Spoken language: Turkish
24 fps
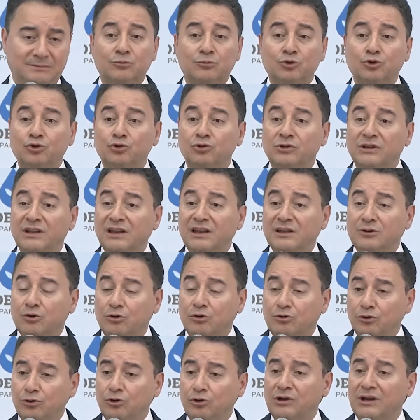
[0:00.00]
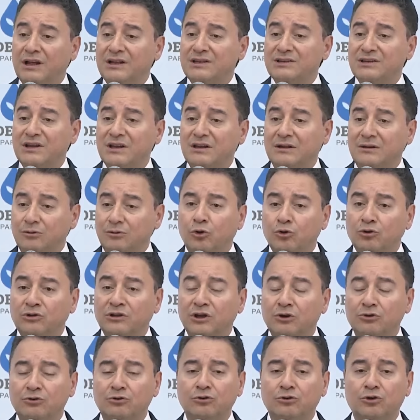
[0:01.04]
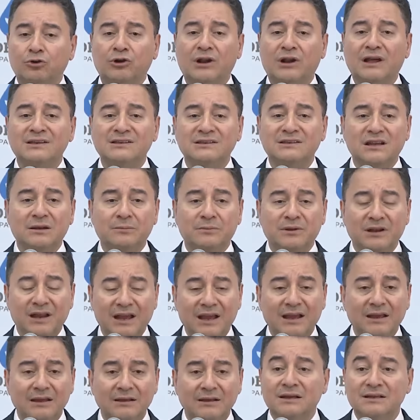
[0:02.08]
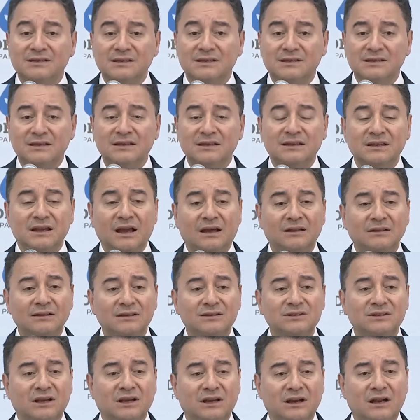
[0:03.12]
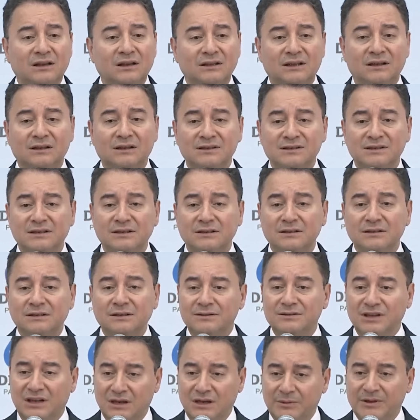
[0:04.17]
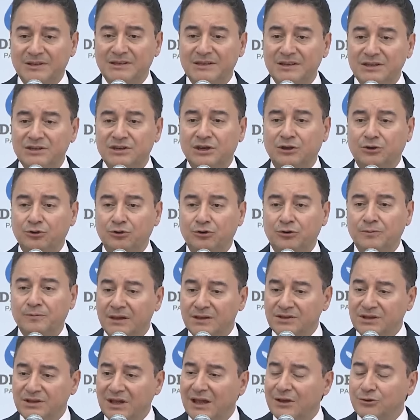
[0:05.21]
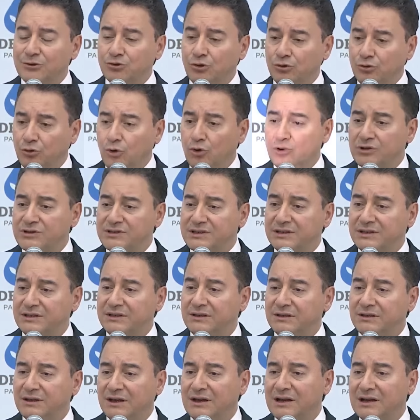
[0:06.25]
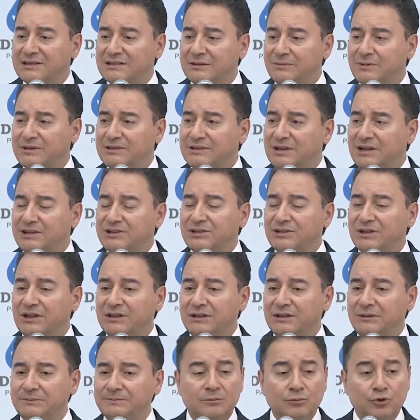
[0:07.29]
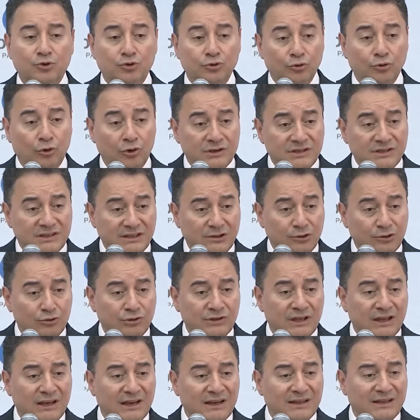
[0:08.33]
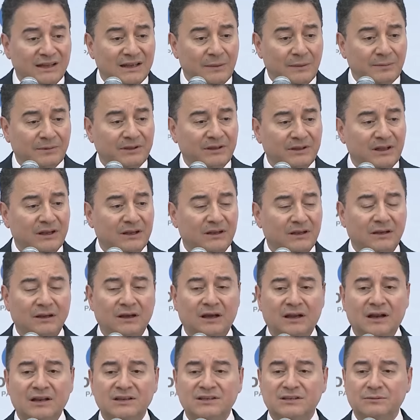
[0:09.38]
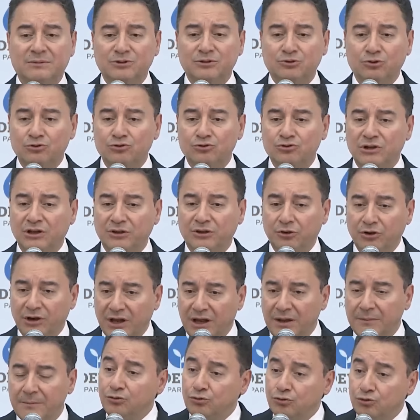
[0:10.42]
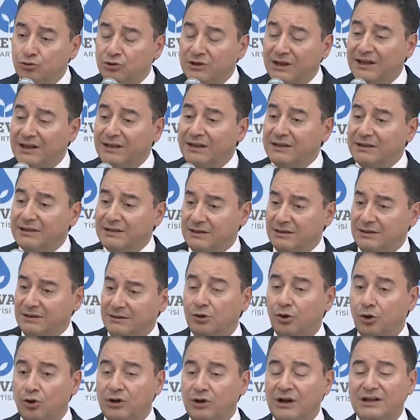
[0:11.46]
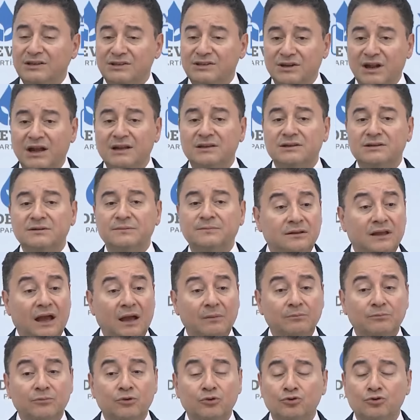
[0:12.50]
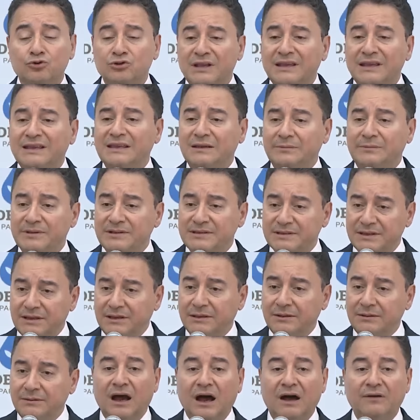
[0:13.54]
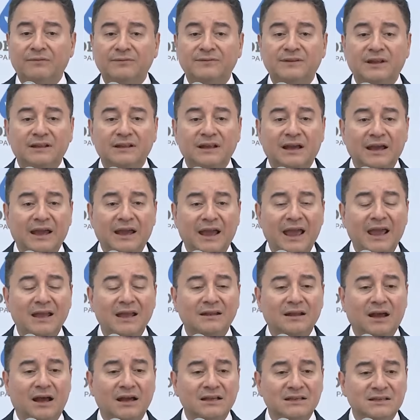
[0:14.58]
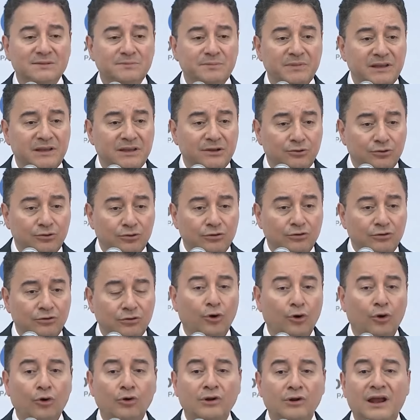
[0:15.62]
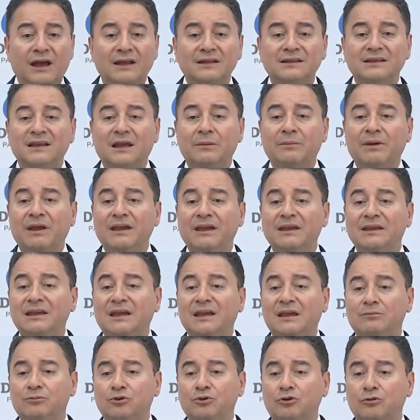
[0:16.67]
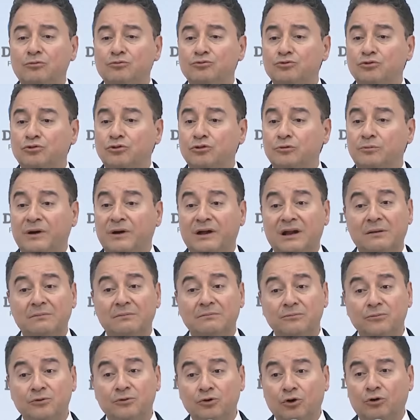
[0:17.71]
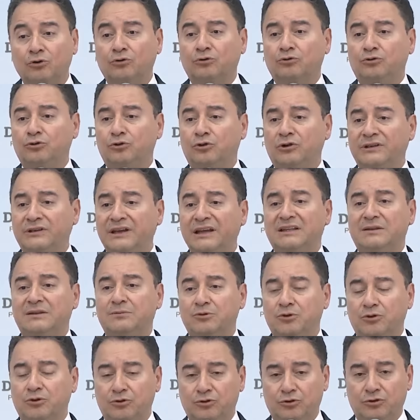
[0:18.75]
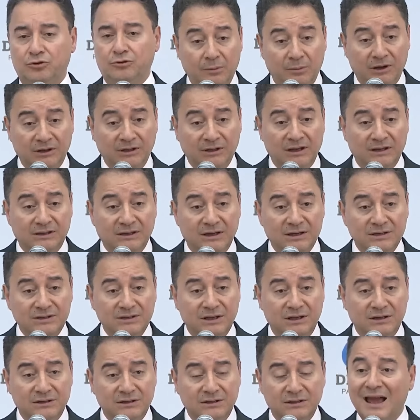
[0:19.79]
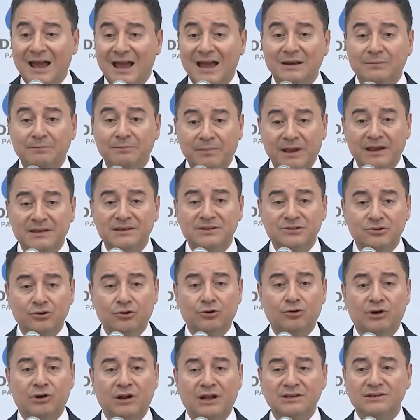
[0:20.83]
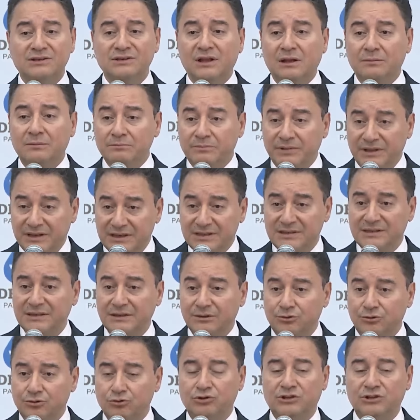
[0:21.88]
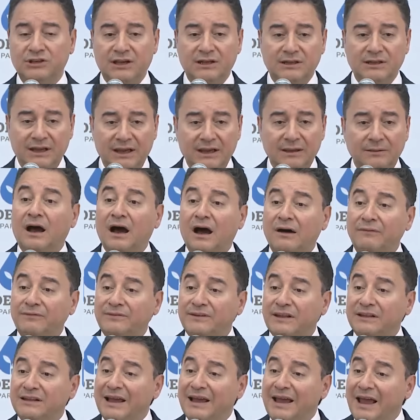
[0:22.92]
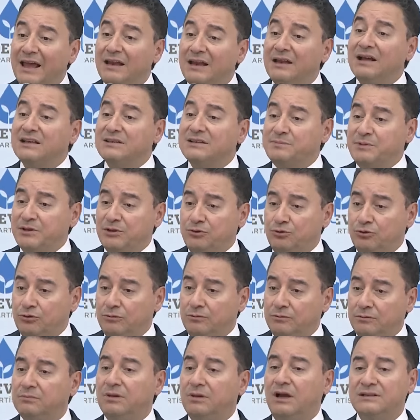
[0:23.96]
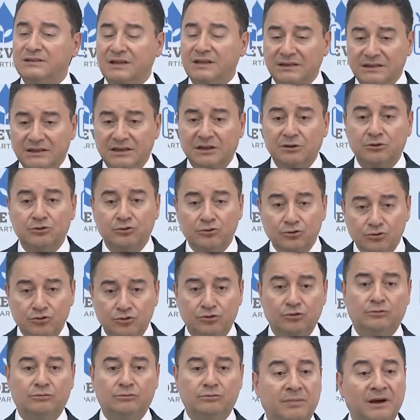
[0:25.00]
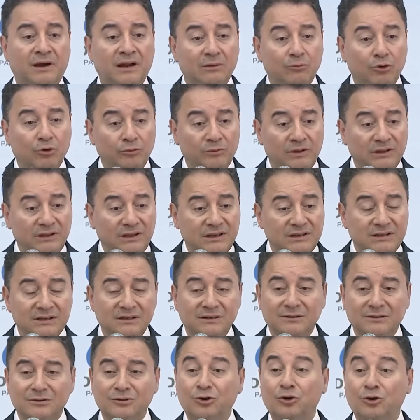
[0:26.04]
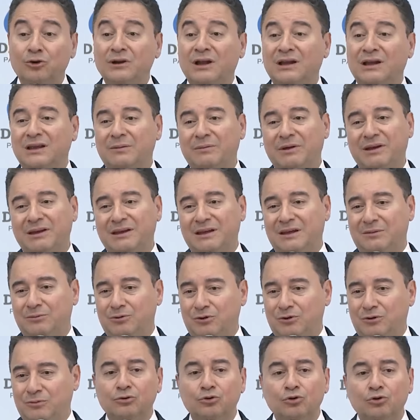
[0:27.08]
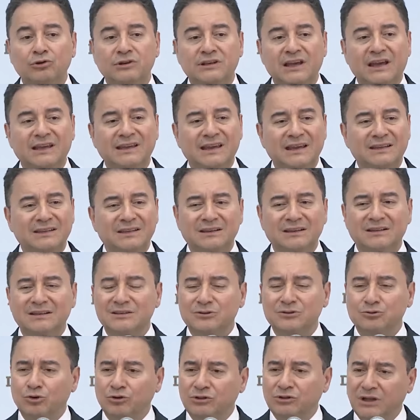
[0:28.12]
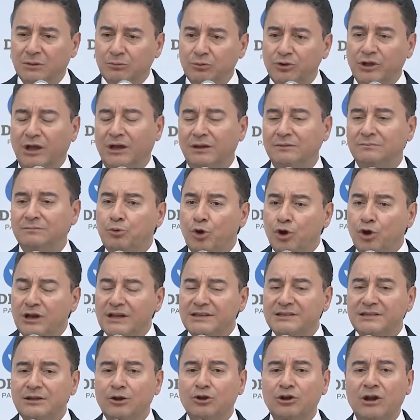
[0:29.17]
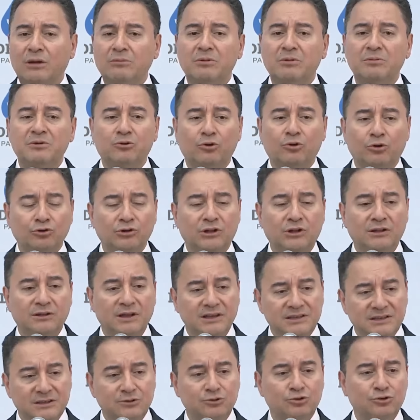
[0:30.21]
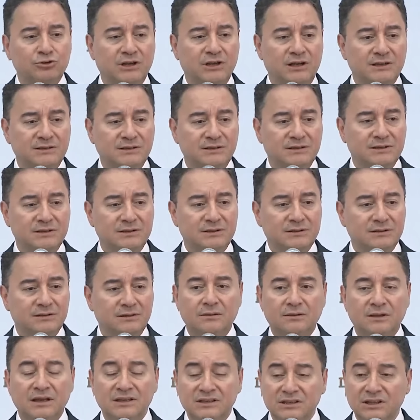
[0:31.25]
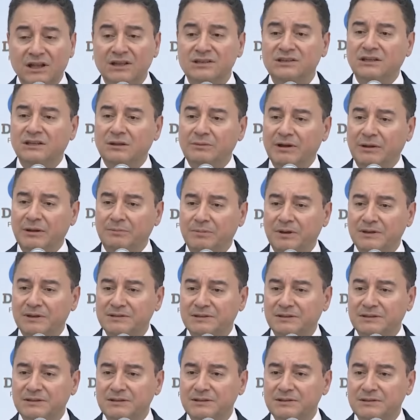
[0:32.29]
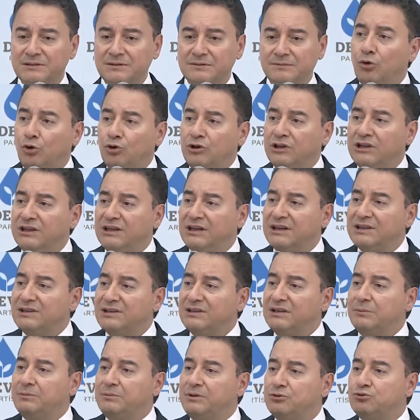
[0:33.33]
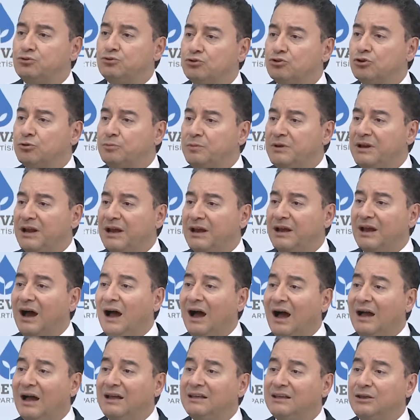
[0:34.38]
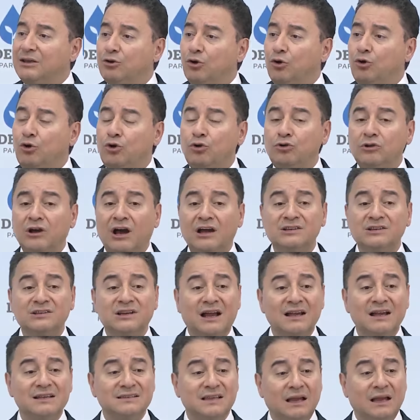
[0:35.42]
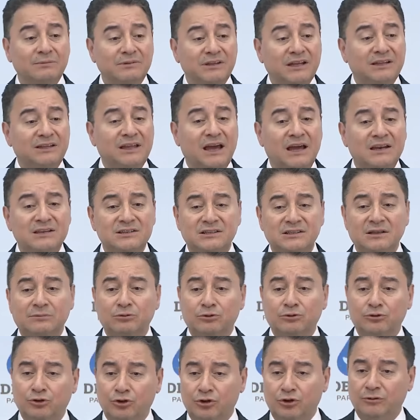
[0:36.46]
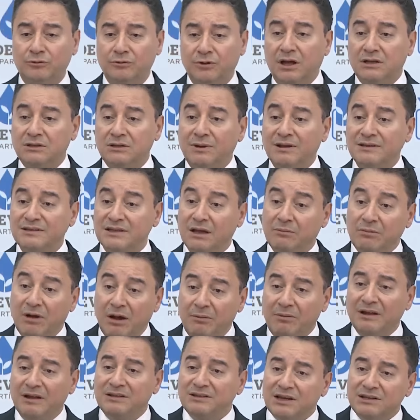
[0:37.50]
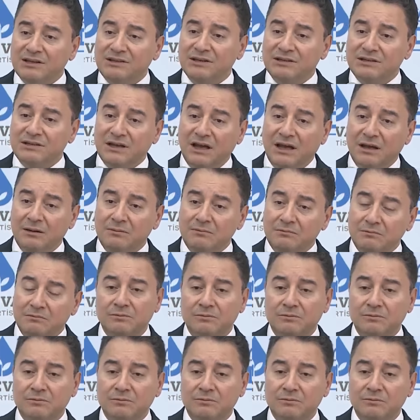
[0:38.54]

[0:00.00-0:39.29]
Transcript: Bugün ilkokul öğrencileri, ortaokul öğrencileri bile sizin yanlış kararlarınızın ceremesini çekiyor. İşte en son OECD araştırmasını açıkladı. Bütün OECD ülkelerinde yaptıkları araştırma sonucuna göre Türkiye'deki öğrenciler tam yüzde yirmisi haftada en az bir gün öğlen yemeği yiyemiyorum çünkü param yok diyor, yetmiyor diyor. Bakın arkadaşlar her beş öğrenciden birisi Türkiye'de haftada en az bir gün, bazen iki gün, üç gün param olmadı olmadığı için öğlen yemeği yemiyorum. Ülkeye getirdiğiniz nokta bu ya. Böylesine önemli bir konuda nasıl susarsınız? Nasıl açıklama yapmazsınız? 12 yaşında bir çocuk bile hangi öğün aç kalsam diye tercihte bulunuyor. Acaba sabah mı aç geçirsem